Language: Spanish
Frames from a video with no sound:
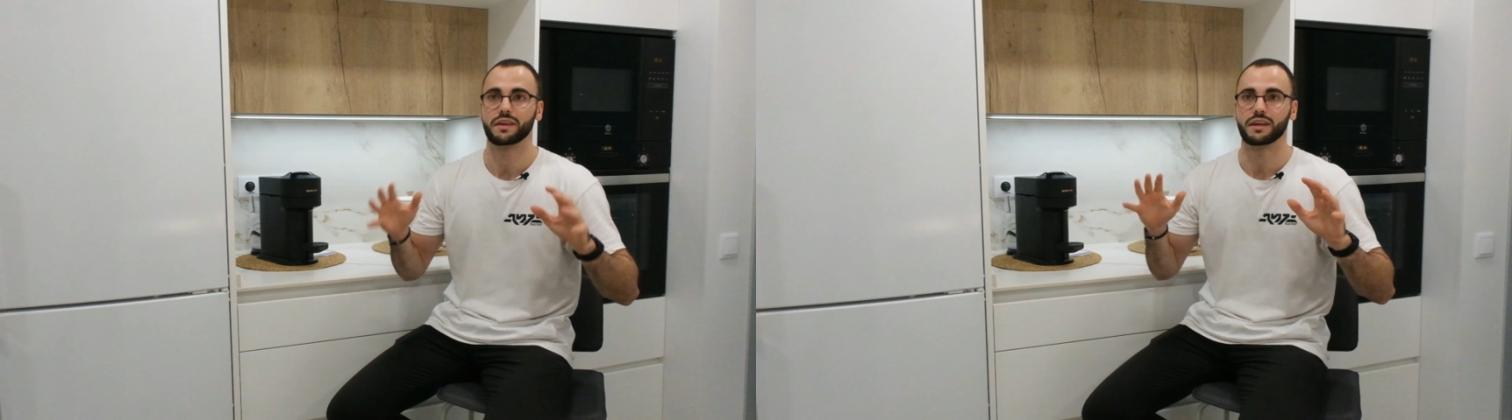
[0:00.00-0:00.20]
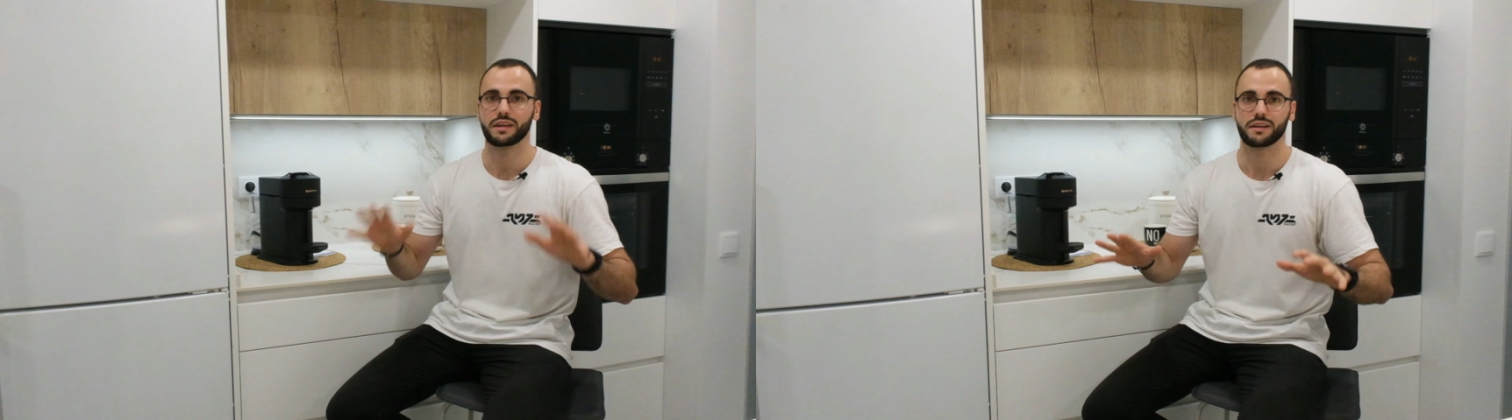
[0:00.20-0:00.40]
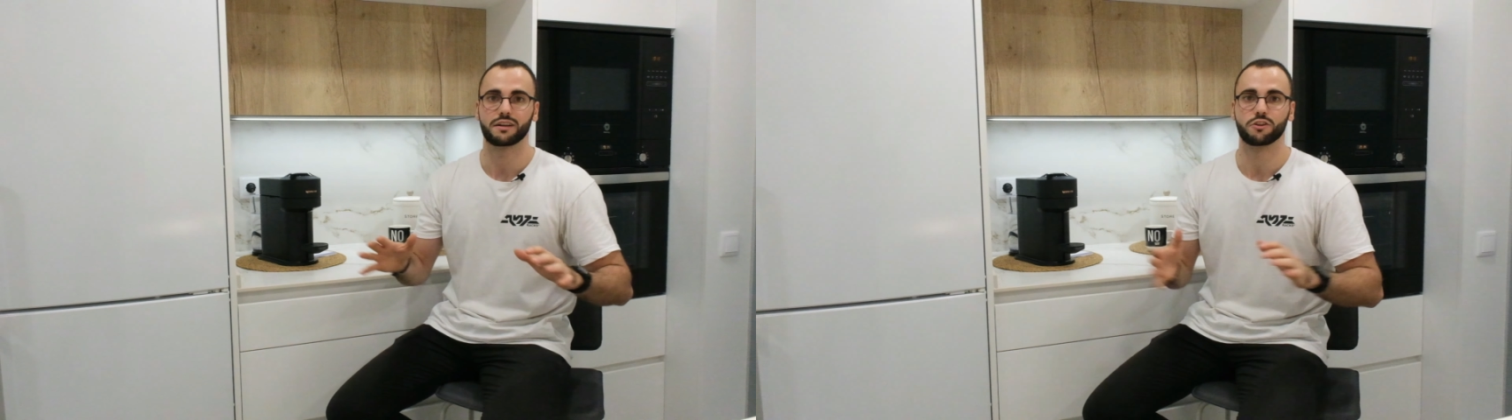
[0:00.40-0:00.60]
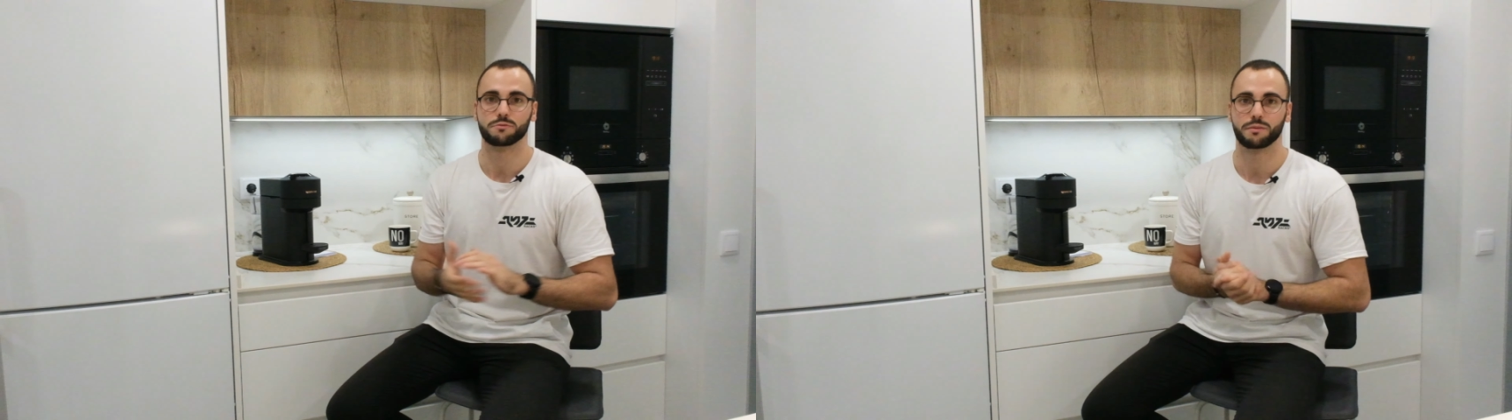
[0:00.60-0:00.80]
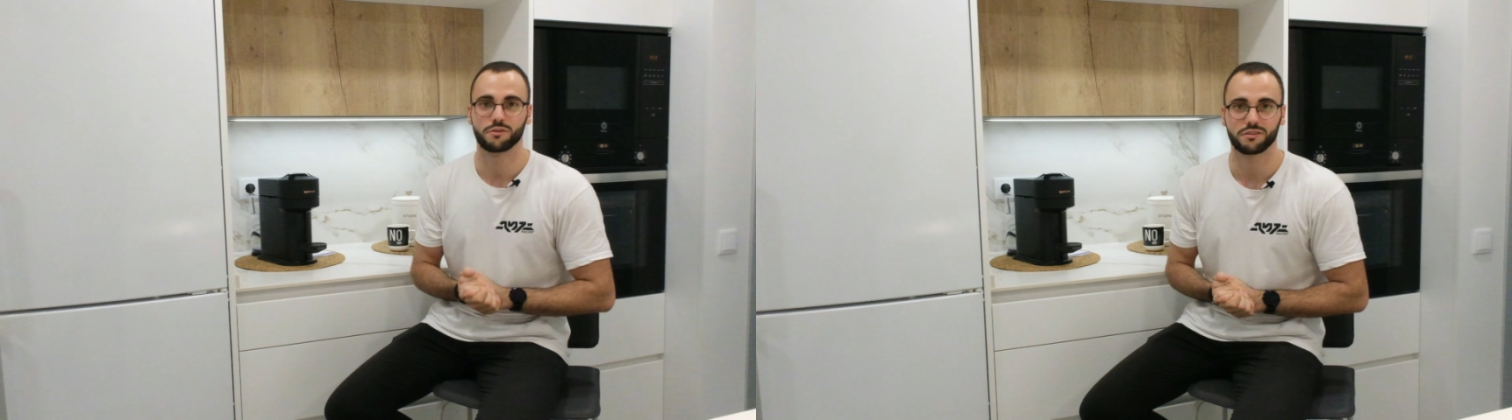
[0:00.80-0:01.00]
y nos
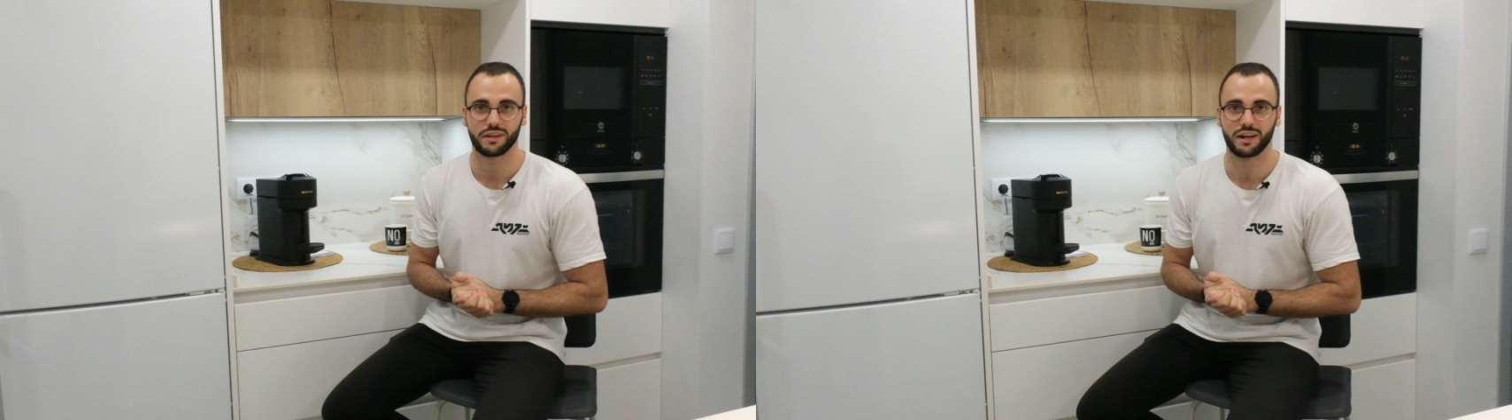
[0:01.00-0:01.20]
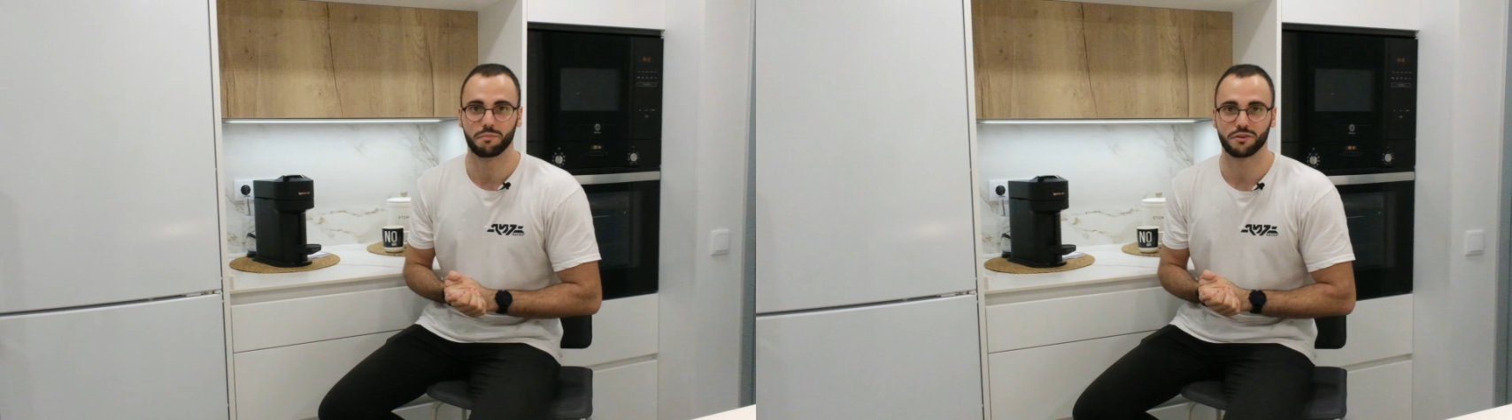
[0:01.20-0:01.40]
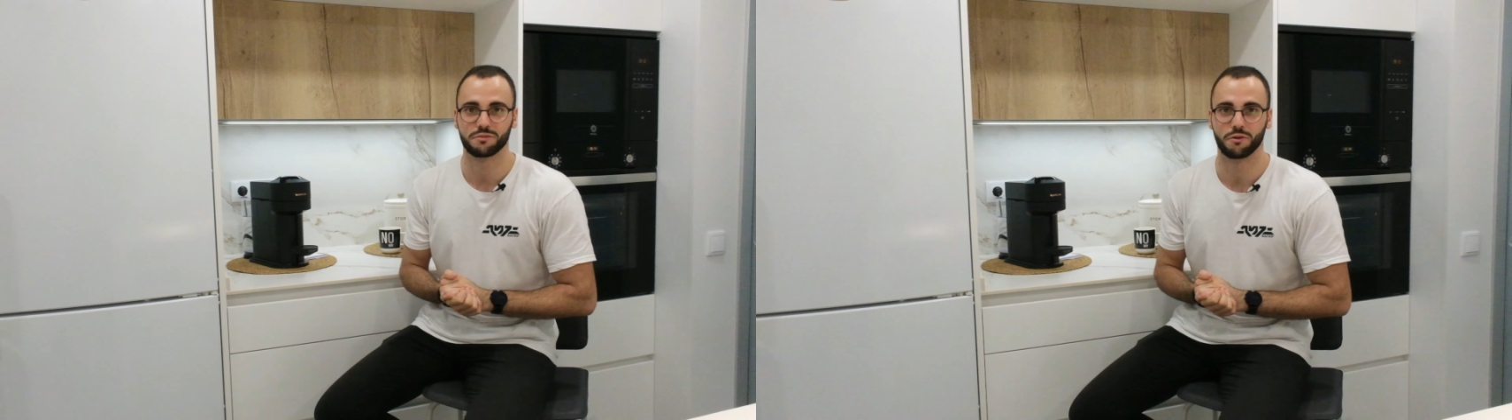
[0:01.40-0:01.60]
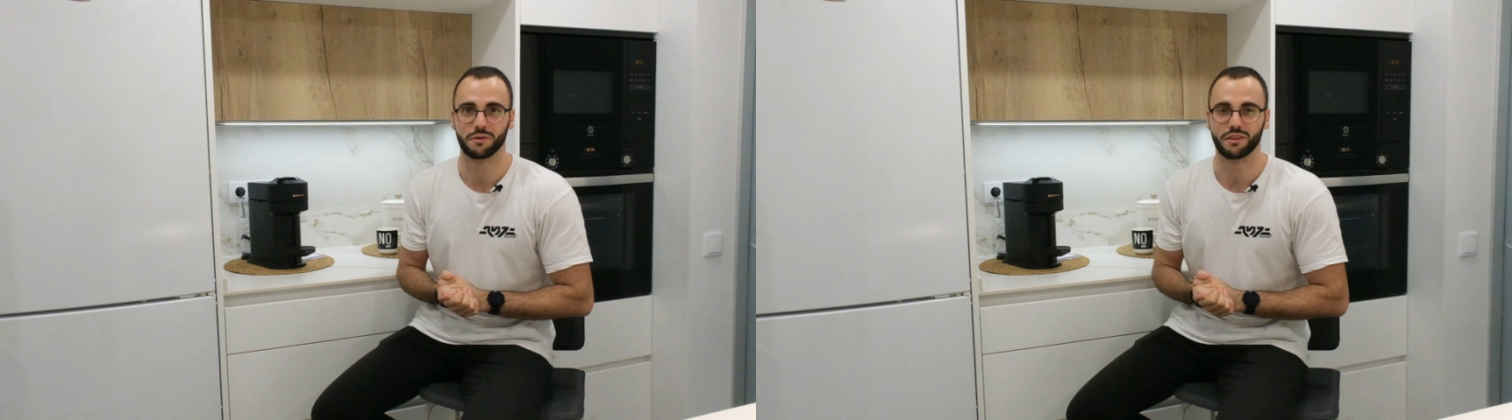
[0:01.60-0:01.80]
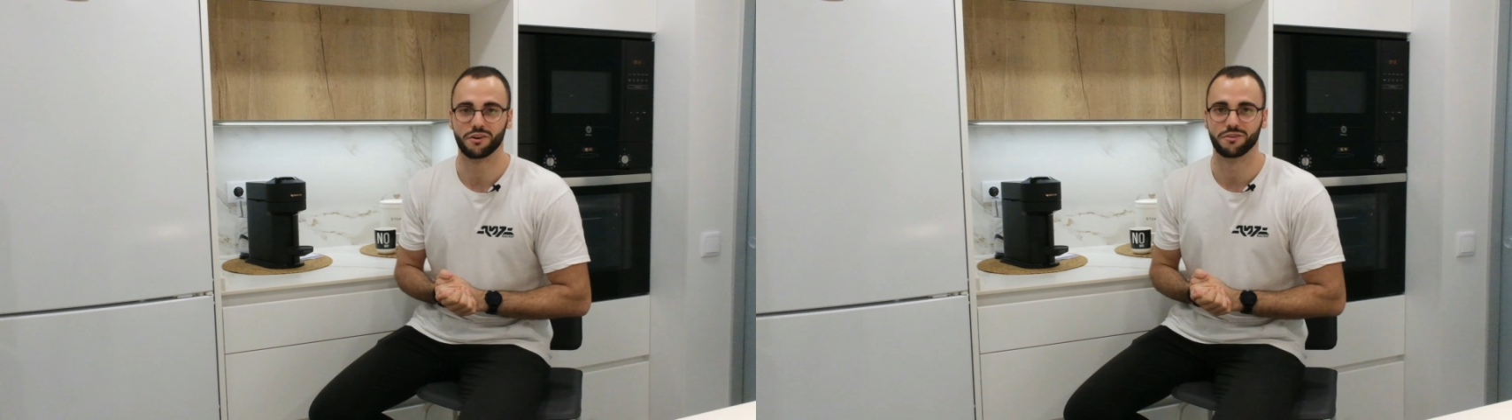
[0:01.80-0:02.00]
vemos en el próximo
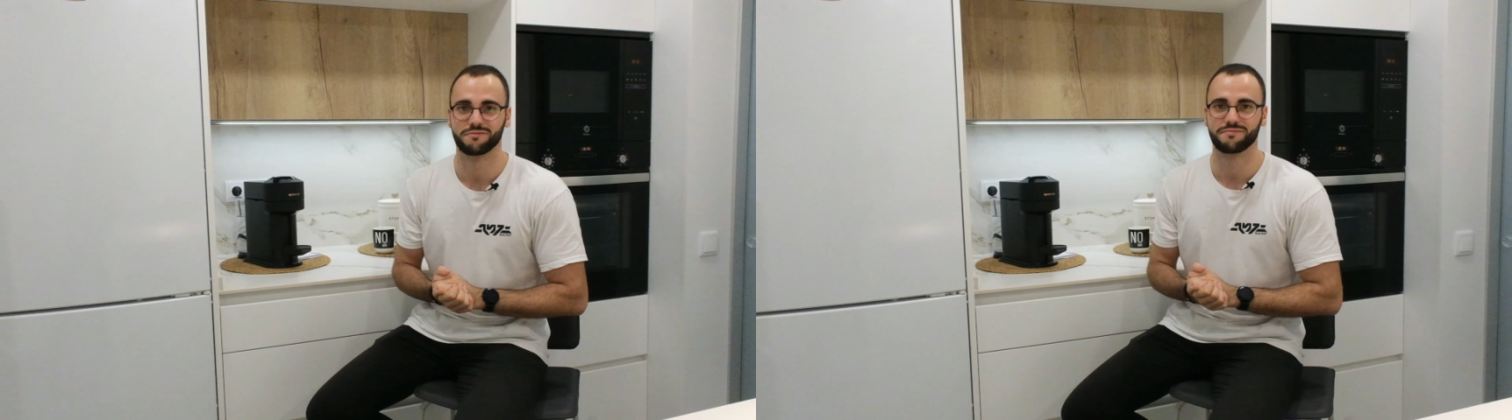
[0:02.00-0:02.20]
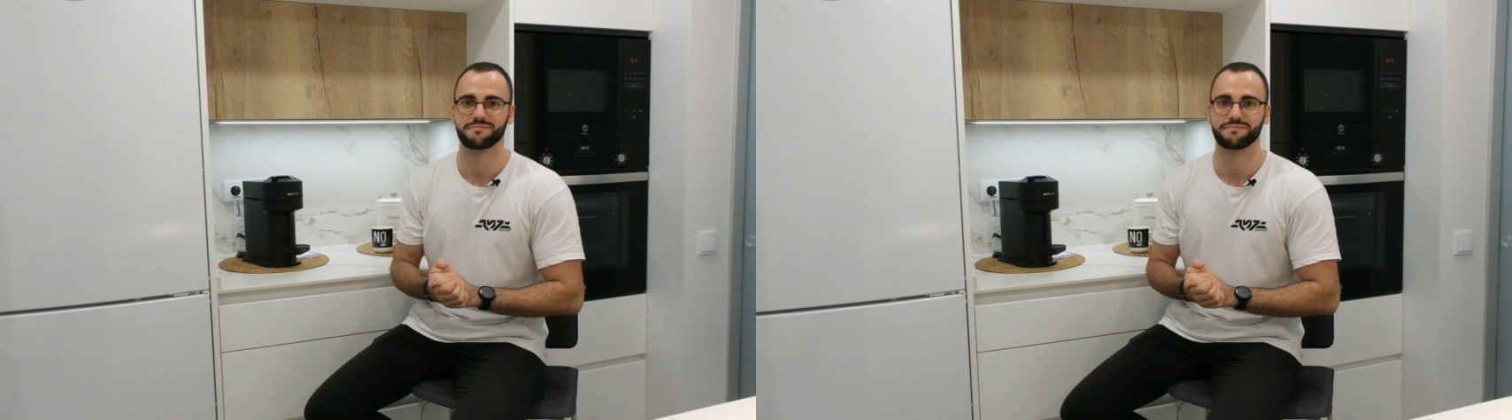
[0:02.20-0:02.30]
vídeo.